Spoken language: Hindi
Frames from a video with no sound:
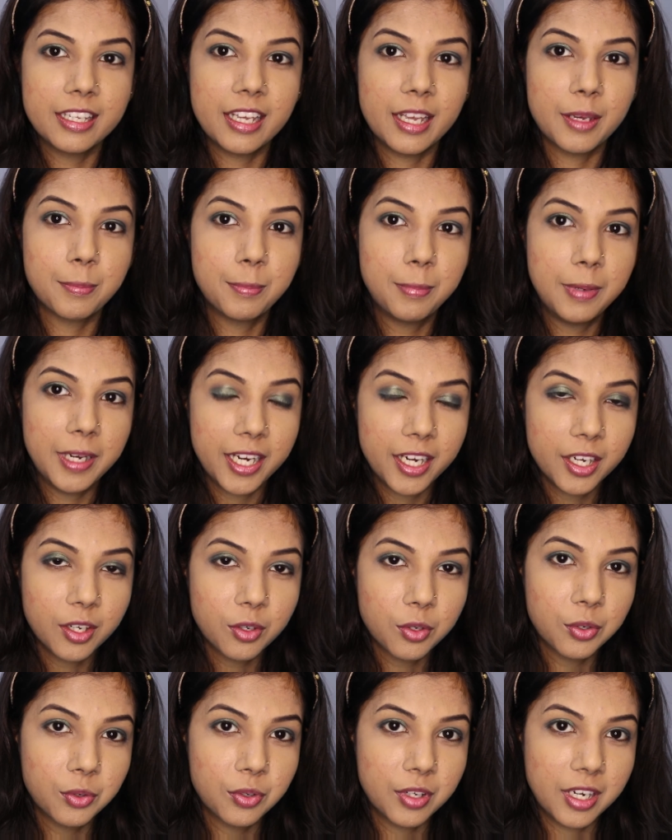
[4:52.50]
ये
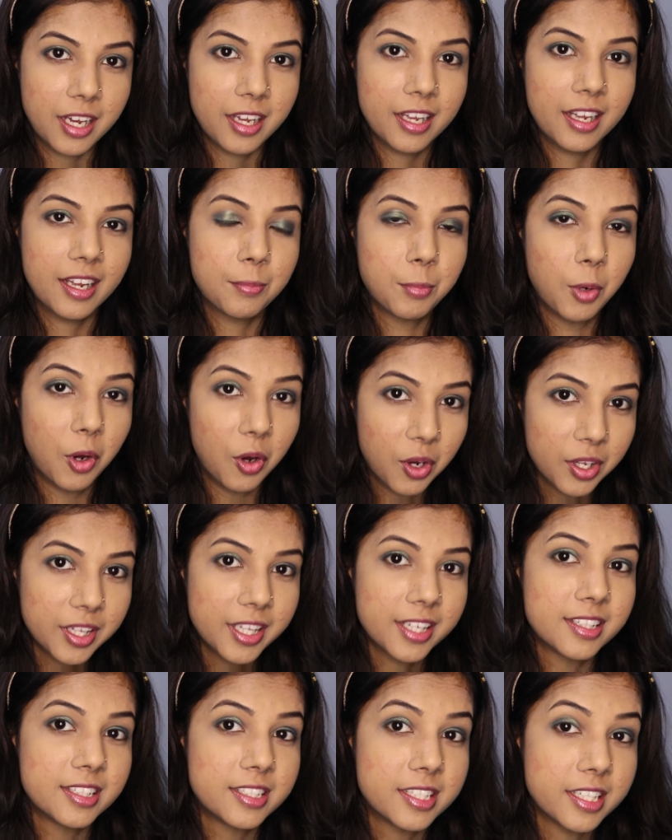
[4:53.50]
ब्लेंड होना है
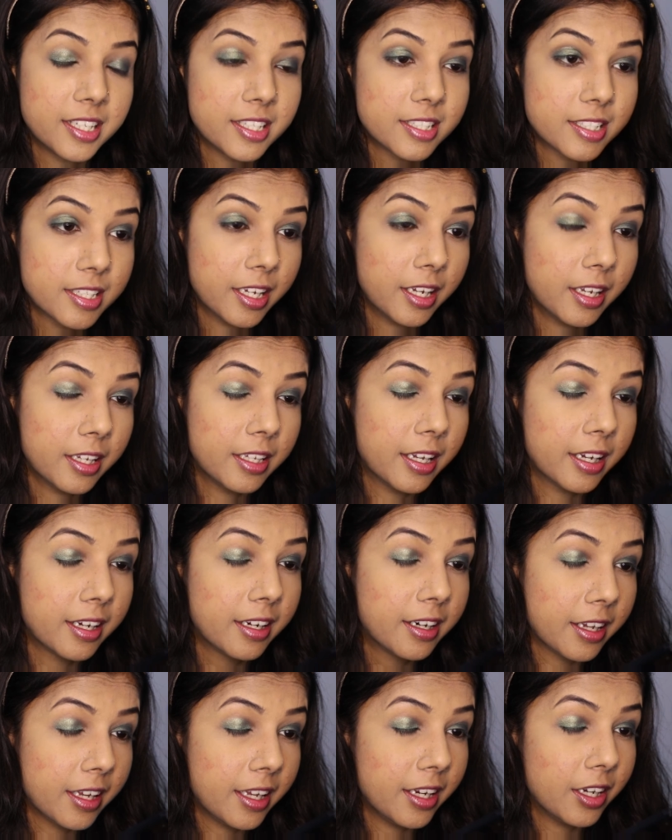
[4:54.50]
बहुत अच्छे से ये
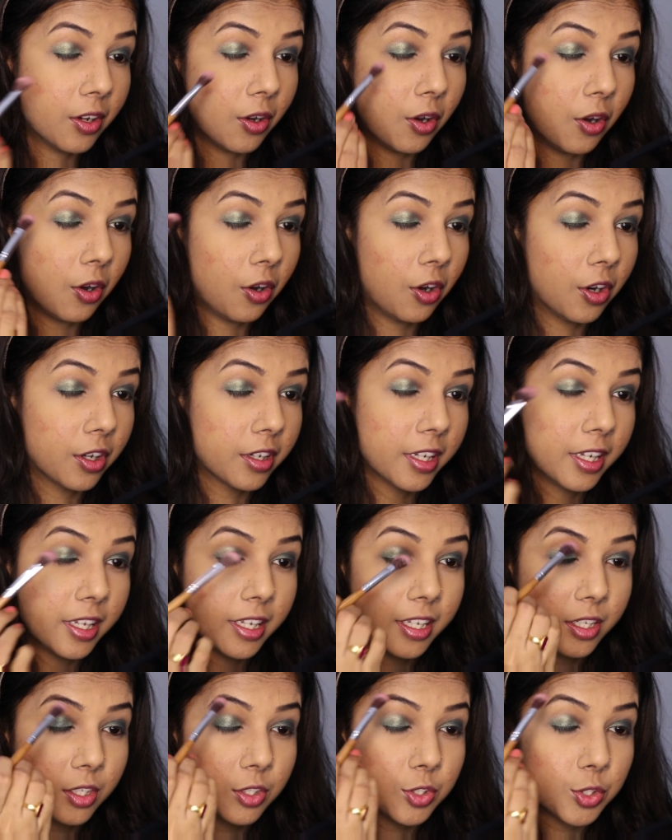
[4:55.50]
ग्रीन और
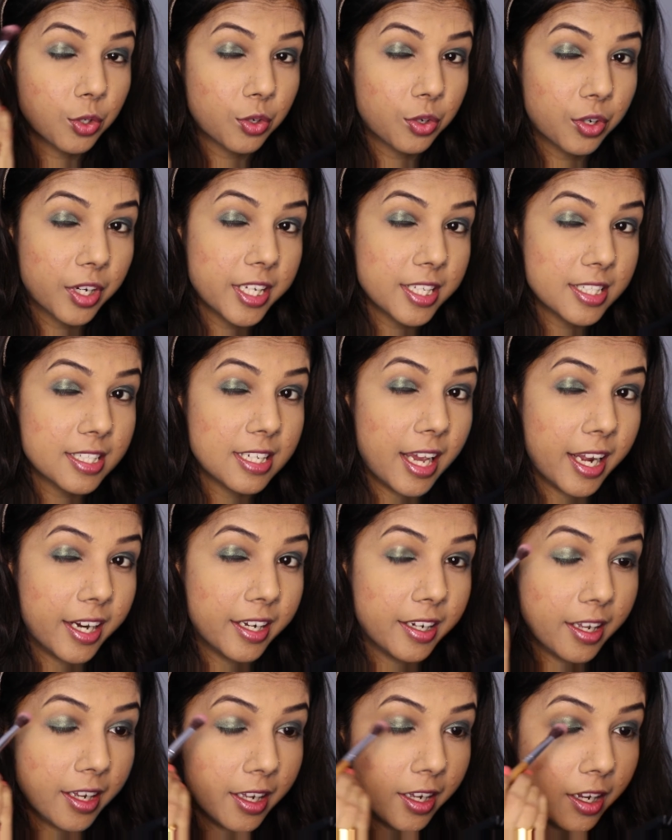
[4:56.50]
जो क्रीज
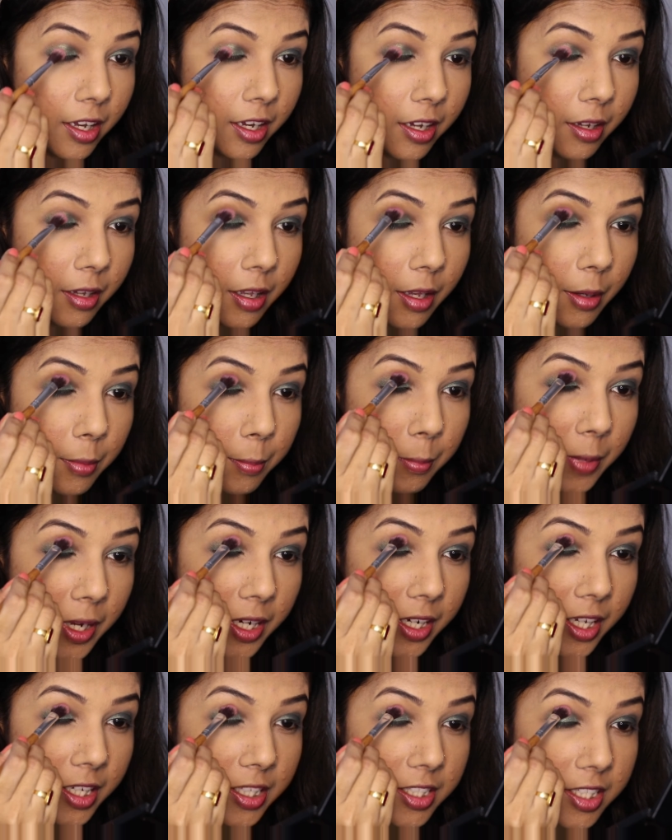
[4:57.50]
लाइन है
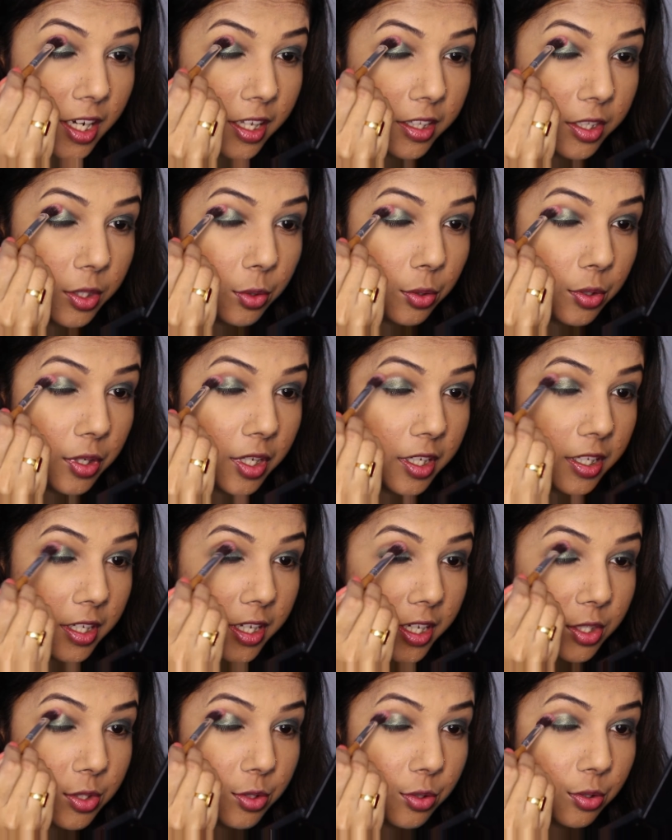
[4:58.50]
मैं नहीं चाहती हूँ कि
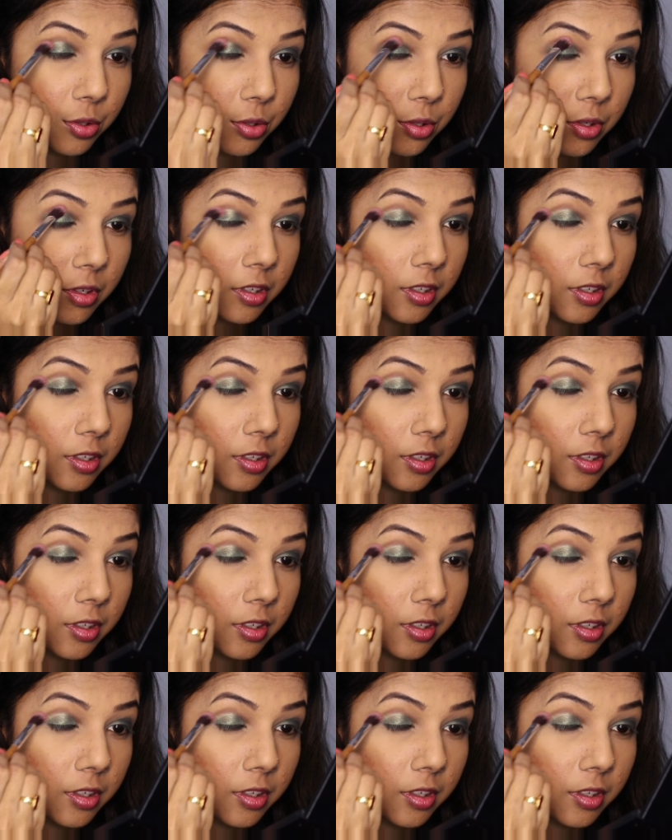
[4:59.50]
ये जो